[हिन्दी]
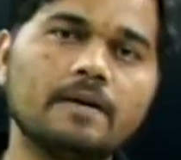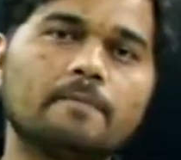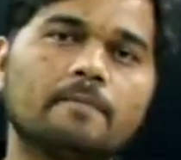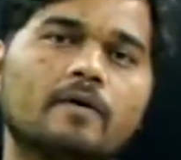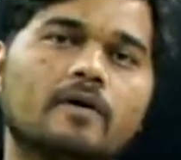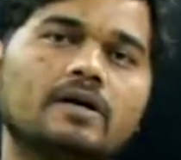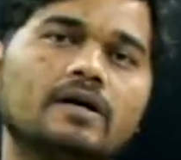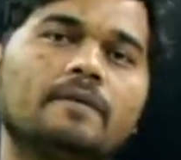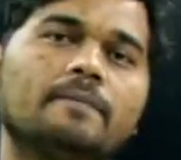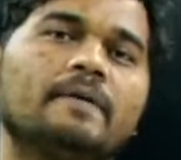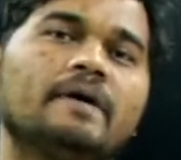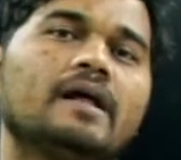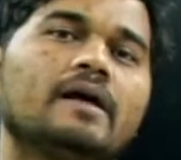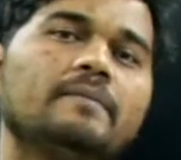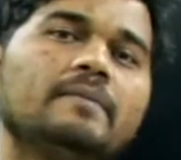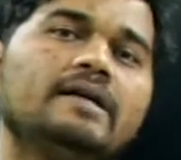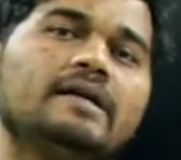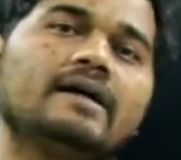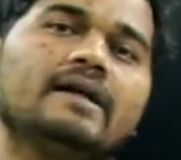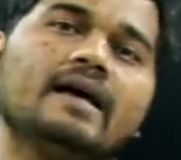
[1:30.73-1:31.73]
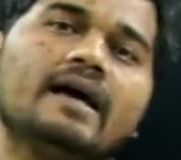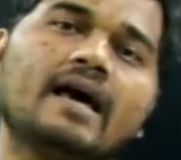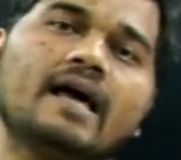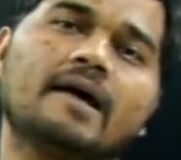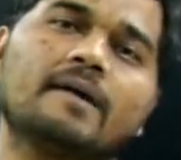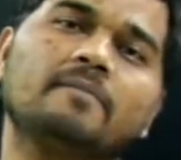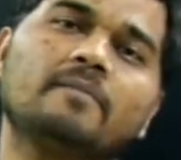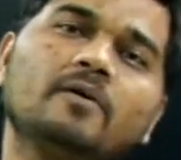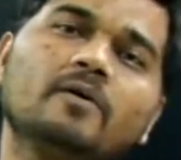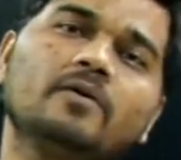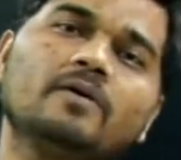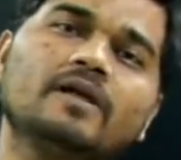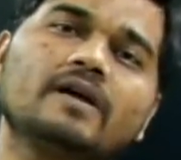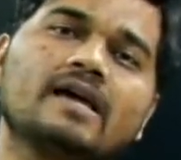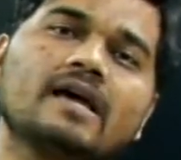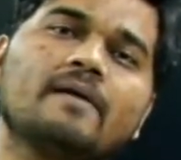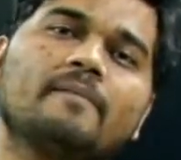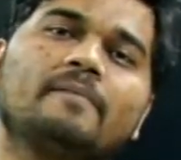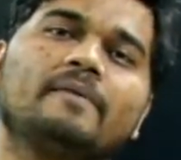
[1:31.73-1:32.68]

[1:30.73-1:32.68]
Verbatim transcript: इंपॉर्टेंट पैरामीटर यार हम लोगों ने क्या